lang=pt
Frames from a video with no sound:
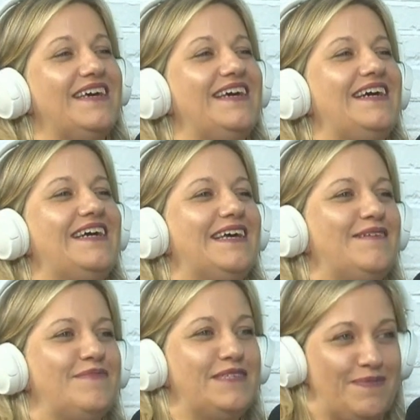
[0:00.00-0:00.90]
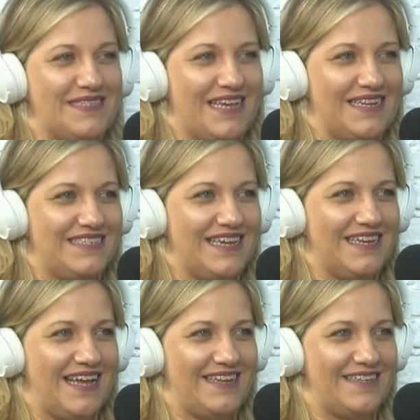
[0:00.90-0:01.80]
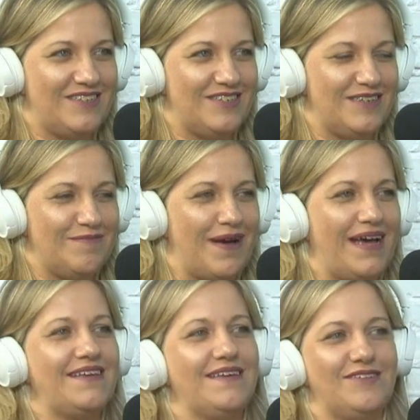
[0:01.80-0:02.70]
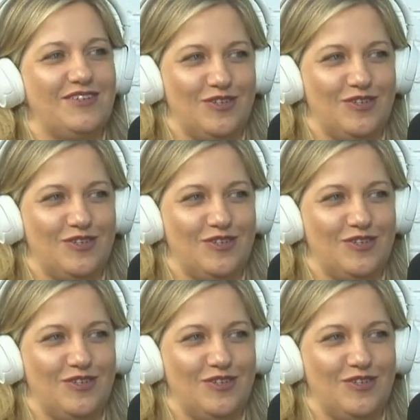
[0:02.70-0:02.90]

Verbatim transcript: É, me especializei na área de marketing,